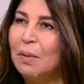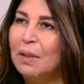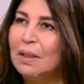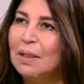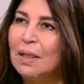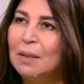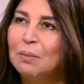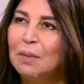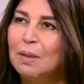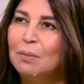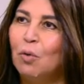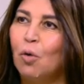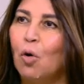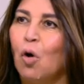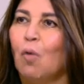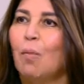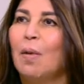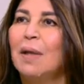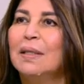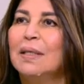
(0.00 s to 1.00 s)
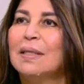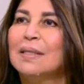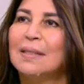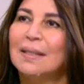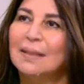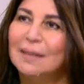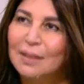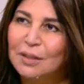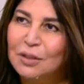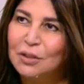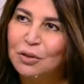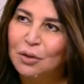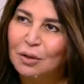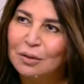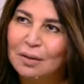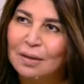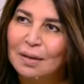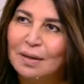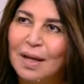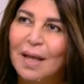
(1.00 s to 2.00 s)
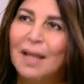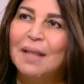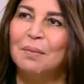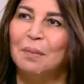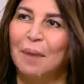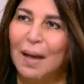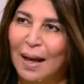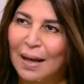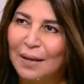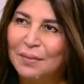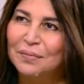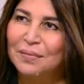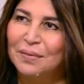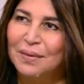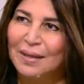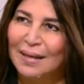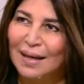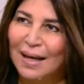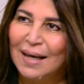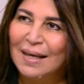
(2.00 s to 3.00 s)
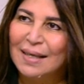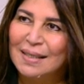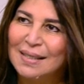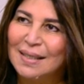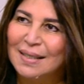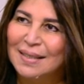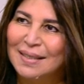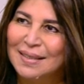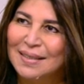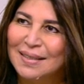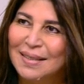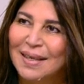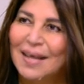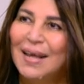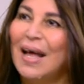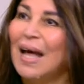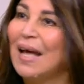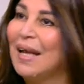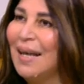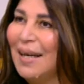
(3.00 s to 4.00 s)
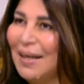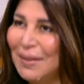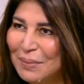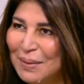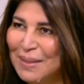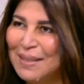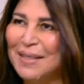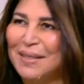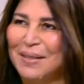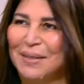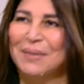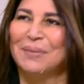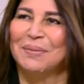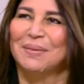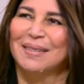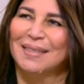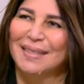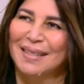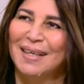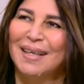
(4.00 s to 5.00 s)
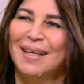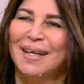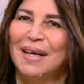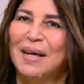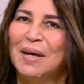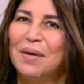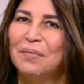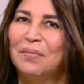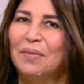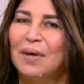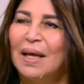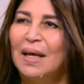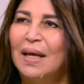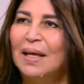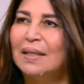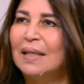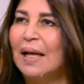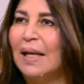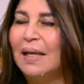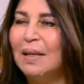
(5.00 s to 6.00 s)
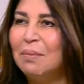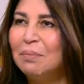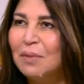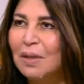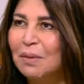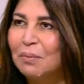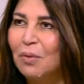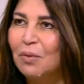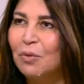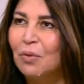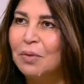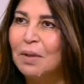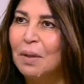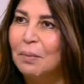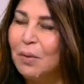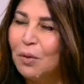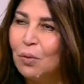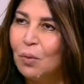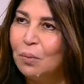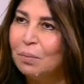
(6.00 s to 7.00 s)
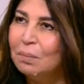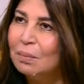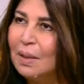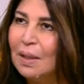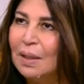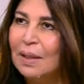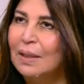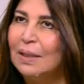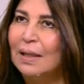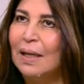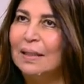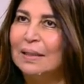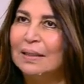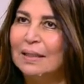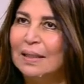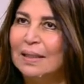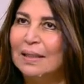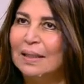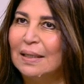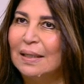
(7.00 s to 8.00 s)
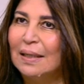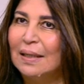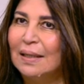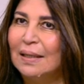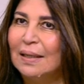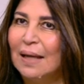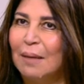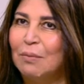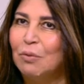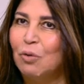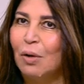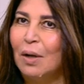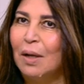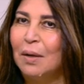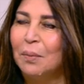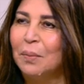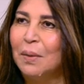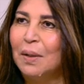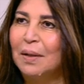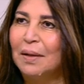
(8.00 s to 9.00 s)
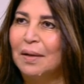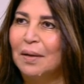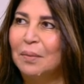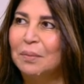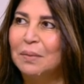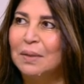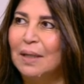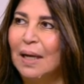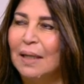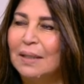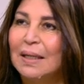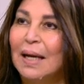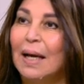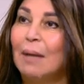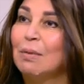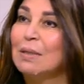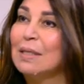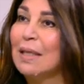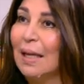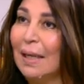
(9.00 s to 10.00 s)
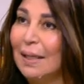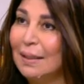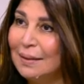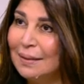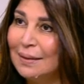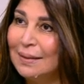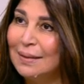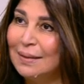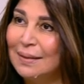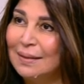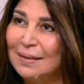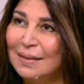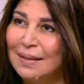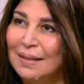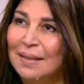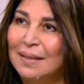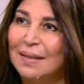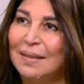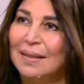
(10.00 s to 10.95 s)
من ضمن مقومات الست الشاطره انها تبقى عارفه حاجه الهانم. زي بالظبط فاتعلمت الموضوع ده منهم آه يعني انا الحمد لله ربنا كرمني عندي خمس خالات آه ما